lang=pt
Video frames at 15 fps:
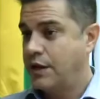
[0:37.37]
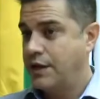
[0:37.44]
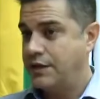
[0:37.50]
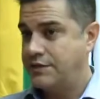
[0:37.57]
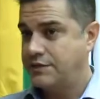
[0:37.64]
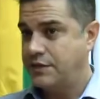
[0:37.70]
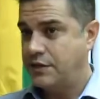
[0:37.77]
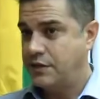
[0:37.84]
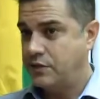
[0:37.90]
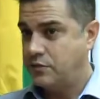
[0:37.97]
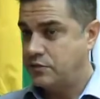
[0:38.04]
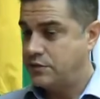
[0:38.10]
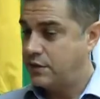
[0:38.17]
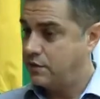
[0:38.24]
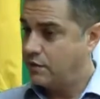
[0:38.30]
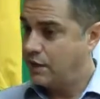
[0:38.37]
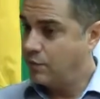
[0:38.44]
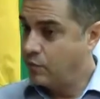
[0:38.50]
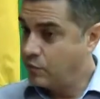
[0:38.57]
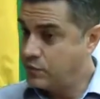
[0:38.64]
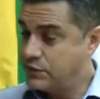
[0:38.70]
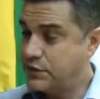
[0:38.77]
inseridos dentro
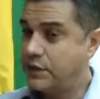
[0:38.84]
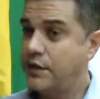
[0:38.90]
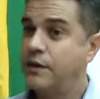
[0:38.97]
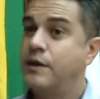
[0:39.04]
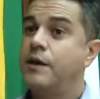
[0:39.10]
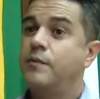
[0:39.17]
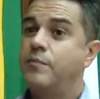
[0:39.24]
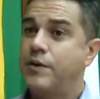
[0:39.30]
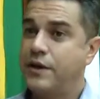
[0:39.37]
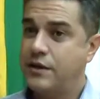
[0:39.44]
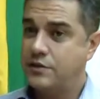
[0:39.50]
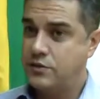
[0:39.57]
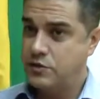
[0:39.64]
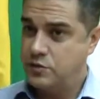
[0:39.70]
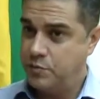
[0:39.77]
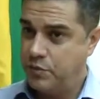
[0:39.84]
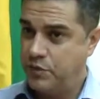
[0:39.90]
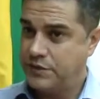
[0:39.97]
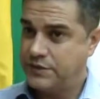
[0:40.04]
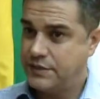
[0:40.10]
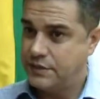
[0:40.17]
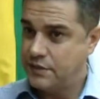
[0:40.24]
da música para que a gente
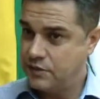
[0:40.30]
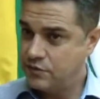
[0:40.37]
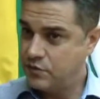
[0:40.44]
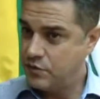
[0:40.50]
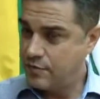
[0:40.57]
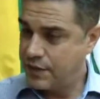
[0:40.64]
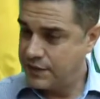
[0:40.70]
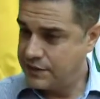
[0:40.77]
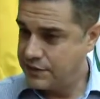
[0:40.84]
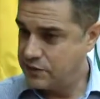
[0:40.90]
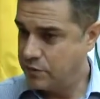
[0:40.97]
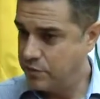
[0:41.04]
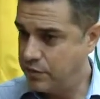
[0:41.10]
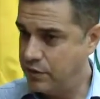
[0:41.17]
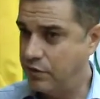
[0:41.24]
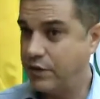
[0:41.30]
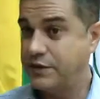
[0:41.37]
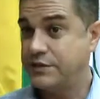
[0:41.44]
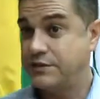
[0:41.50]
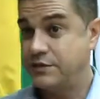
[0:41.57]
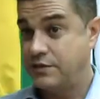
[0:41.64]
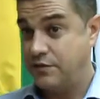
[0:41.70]
possa transformar essas
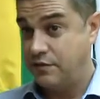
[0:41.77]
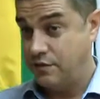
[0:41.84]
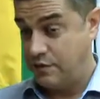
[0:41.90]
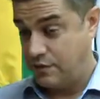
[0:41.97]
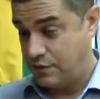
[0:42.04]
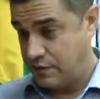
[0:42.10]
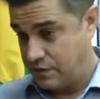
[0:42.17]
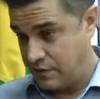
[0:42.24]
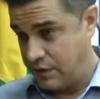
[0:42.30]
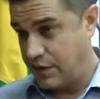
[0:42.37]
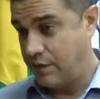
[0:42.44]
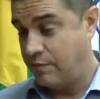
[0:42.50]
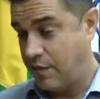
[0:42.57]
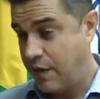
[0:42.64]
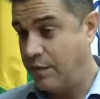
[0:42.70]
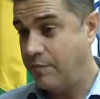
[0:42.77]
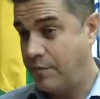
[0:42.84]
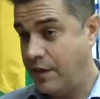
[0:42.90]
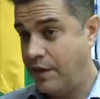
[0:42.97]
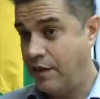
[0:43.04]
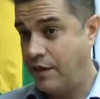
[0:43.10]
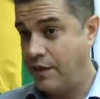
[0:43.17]
opiniões
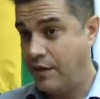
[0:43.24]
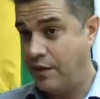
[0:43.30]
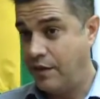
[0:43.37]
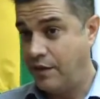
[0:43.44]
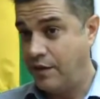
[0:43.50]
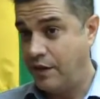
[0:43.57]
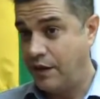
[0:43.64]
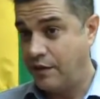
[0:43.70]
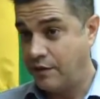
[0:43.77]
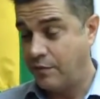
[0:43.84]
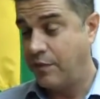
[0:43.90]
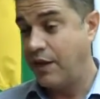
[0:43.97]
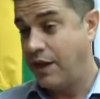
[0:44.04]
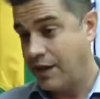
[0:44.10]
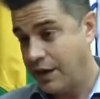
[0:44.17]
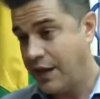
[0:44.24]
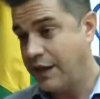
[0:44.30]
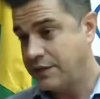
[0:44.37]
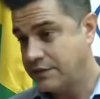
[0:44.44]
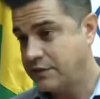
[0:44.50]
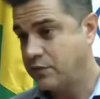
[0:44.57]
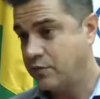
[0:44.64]
em, em, em, também em
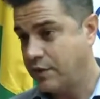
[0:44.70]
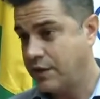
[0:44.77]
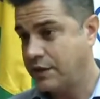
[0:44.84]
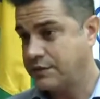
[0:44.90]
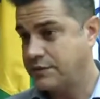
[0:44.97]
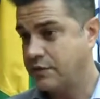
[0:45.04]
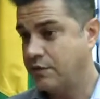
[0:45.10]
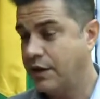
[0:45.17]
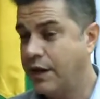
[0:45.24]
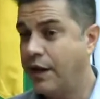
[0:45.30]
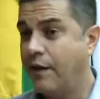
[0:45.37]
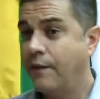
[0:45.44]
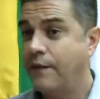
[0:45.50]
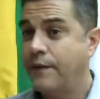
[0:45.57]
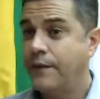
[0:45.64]
análise com a questão legal